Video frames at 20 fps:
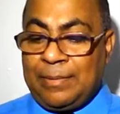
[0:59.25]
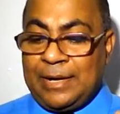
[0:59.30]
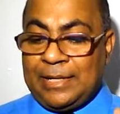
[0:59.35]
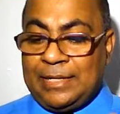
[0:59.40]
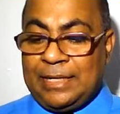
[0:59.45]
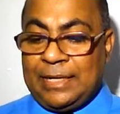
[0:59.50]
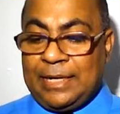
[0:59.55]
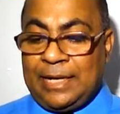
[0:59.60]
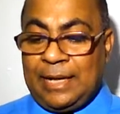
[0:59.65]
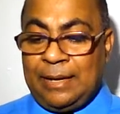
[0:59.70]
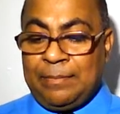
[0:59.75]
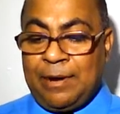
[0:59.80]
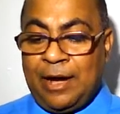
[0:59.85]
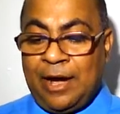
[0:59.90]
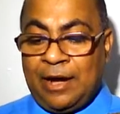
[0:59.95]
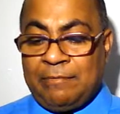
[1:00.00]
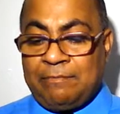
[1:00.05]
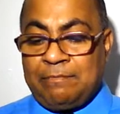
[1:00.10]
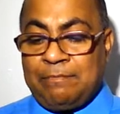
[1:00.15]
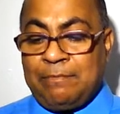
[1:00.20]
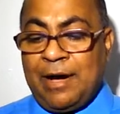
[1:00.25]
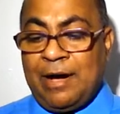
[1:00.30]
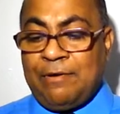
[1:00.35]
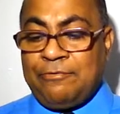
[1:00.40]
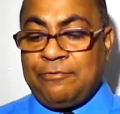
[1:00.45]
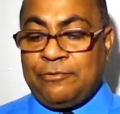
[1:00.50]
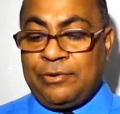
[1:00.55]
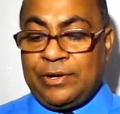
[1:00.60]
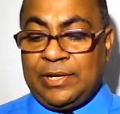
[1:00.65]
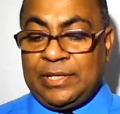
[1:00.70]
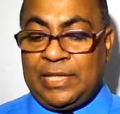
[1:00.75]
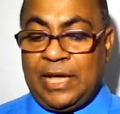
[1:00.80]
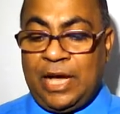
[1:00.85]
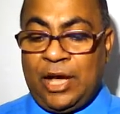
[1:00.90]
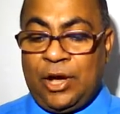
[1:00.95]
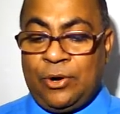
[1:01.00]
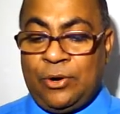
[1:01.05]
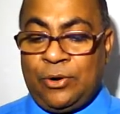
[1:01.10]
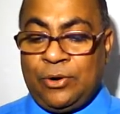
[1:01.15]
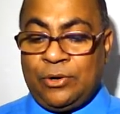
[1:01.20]
আমাদেরকে মাফ করে
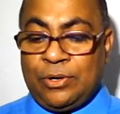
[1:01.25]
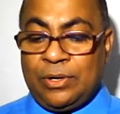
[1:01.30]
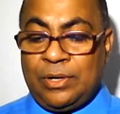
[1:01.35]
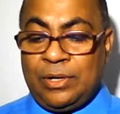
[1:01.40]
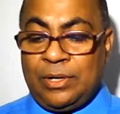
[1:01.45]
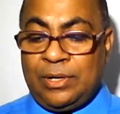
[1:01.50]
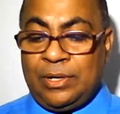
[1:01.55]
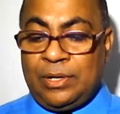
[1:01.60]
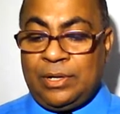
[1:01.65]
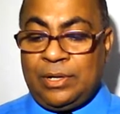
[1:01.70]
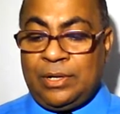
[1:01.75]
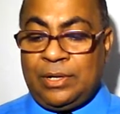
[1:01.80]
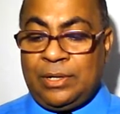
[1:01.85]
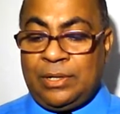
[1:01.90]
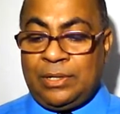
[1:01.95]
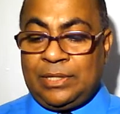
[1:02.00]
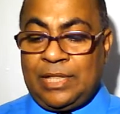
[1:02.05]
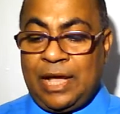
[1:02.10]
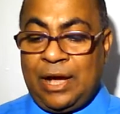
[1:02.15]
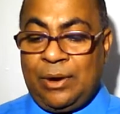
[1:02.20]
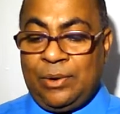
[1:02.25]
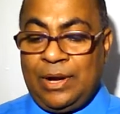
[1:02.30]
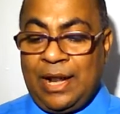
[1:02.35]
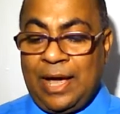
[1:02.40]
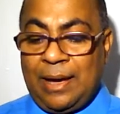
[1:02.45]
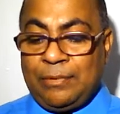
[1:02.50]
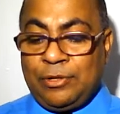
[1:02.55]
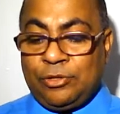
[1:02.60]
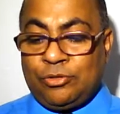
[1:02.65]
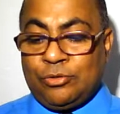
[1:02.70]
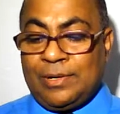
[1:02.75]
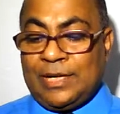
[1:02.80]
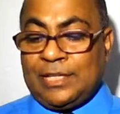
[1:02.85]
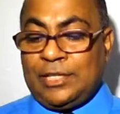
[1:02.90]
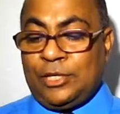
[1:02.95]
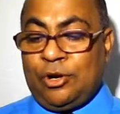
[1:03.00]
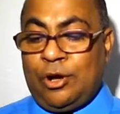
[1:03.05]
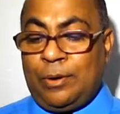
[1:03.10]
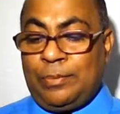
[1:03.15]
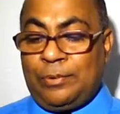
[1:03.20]
দেওয়া হোক তাহলে আমি
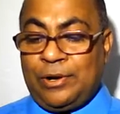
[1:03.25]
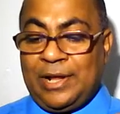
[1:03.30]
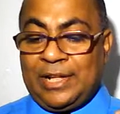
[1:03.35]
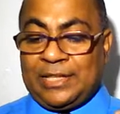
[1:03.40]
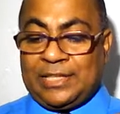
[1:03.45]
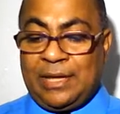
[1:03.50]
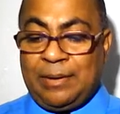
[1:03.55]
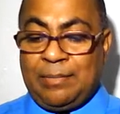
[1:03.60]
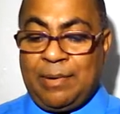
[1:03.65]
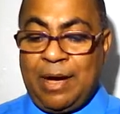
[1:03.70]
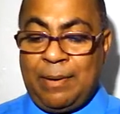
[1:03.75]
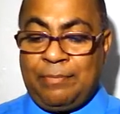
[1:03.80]
তোমাদের অপরাধকে